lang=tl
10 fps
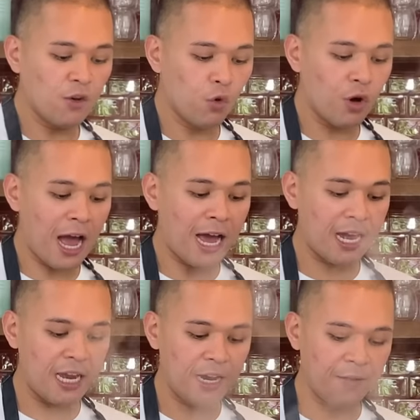nung
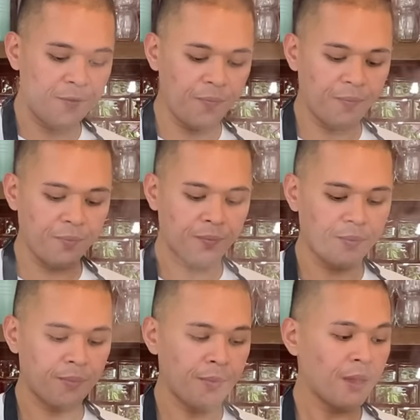aking
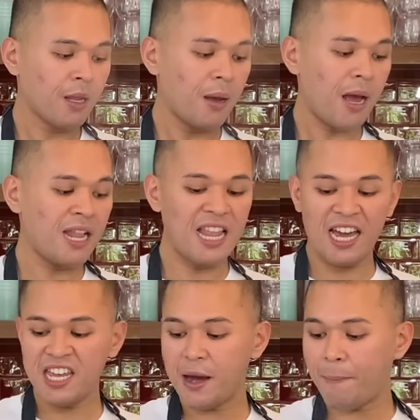ang
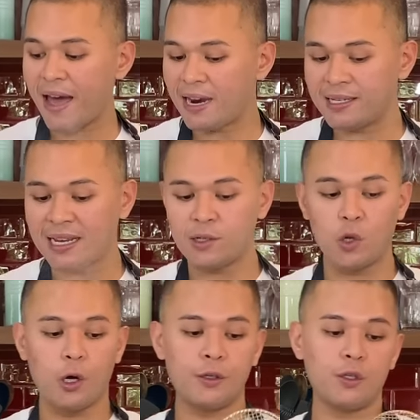laki niya para sa
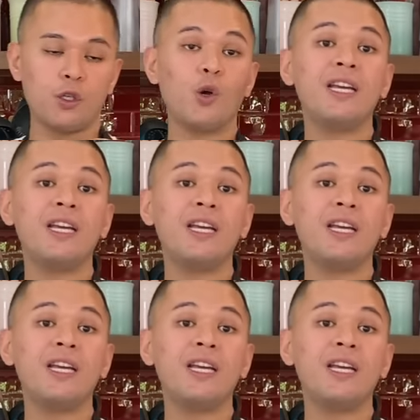sauce. So,